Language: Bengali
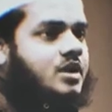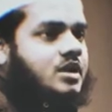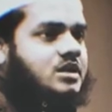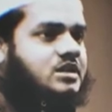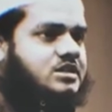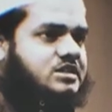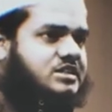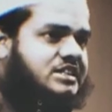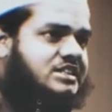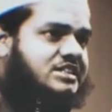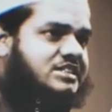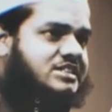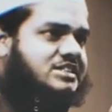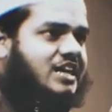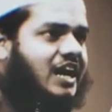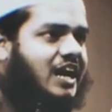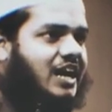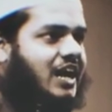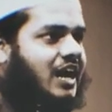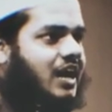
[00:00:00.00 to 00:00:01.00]
যে
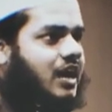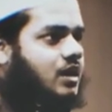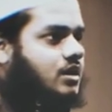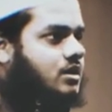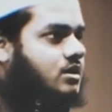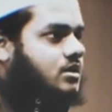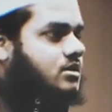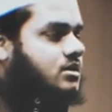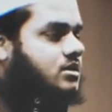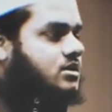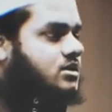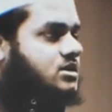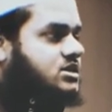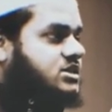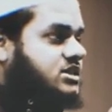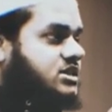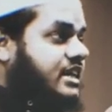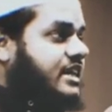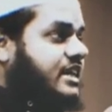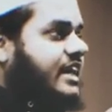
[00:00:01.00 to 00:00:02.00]
চালাক
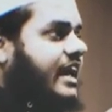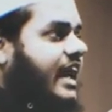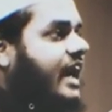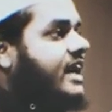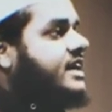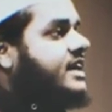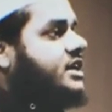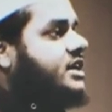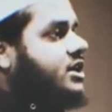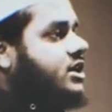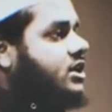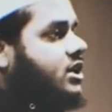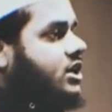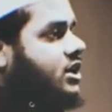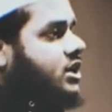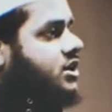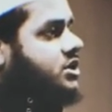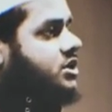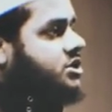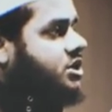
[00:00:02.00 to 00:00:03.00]
যে জ্ঞানী
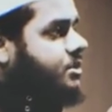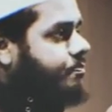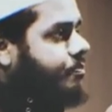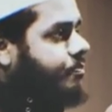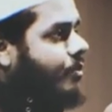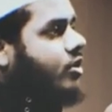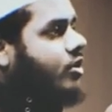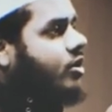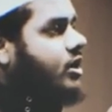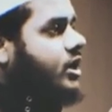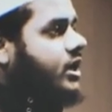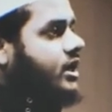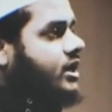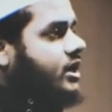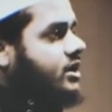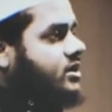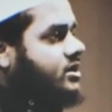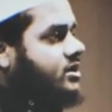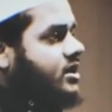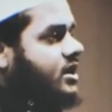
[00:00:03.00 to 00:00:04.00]
যে পণ্ডিত